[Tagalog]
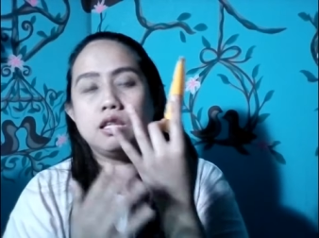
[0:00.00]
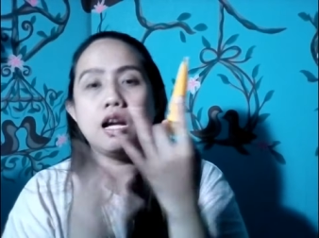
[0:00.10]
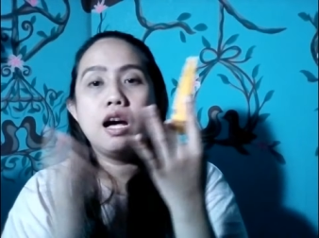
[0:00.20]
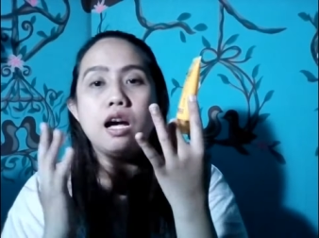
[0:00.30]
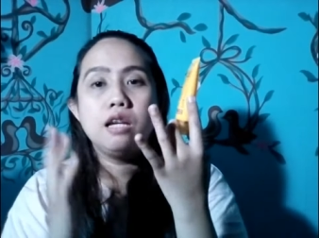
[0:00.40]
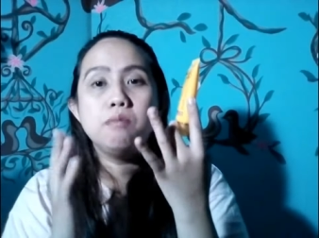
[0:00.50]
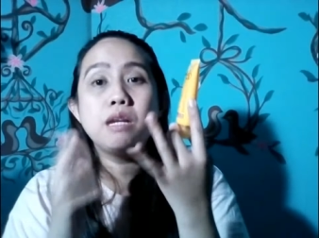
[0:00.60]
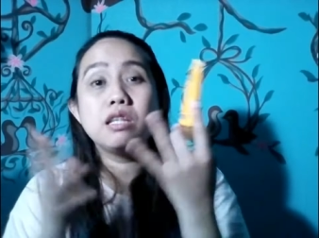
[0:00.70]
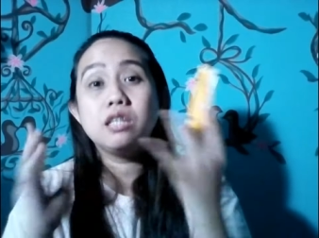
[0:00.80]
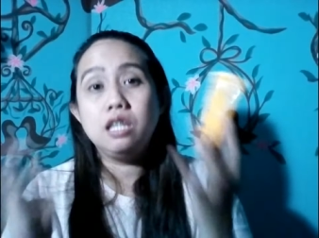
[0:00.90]
sa
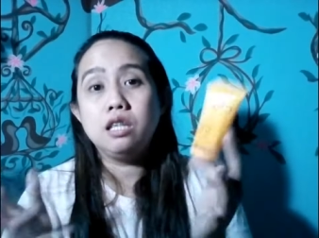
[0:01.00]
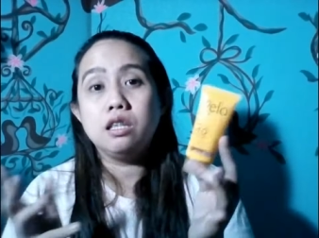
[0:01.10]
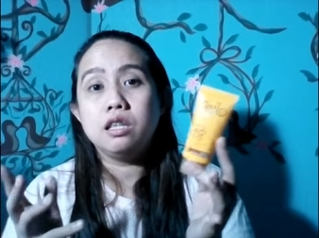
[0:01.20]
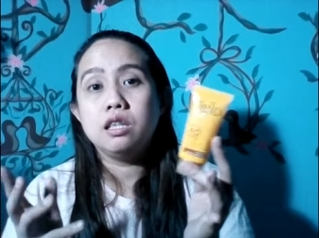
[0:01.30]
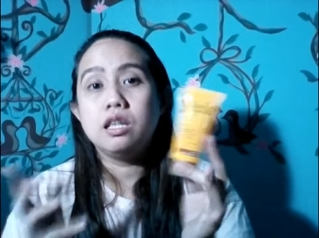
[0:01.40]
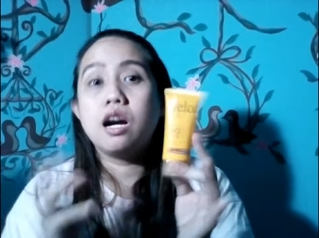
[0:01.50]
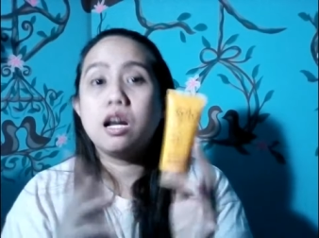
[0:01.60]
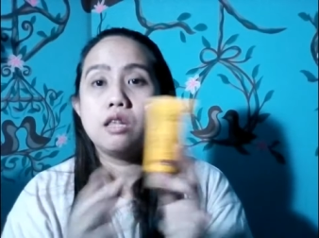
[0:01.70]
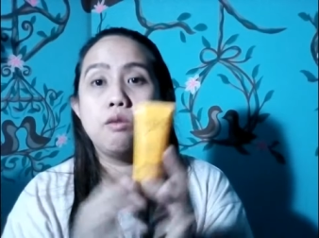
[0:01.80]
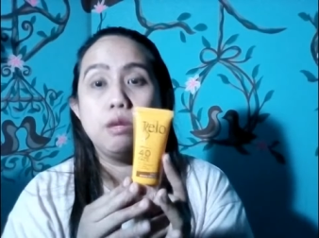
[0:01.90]
ibang skin ng
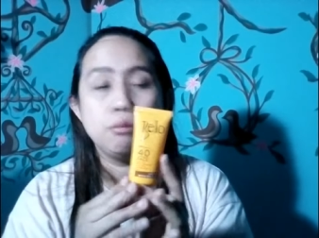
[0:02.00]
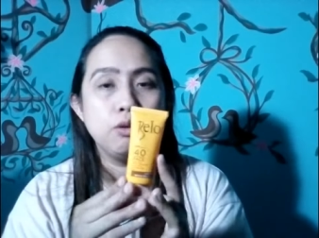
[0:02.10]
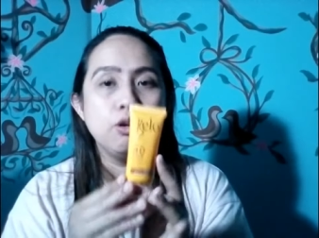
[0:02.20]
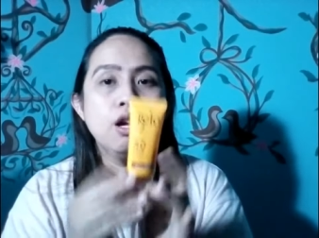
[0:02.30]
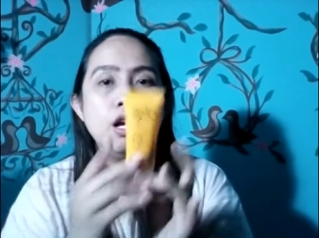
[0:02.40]
katawan mo.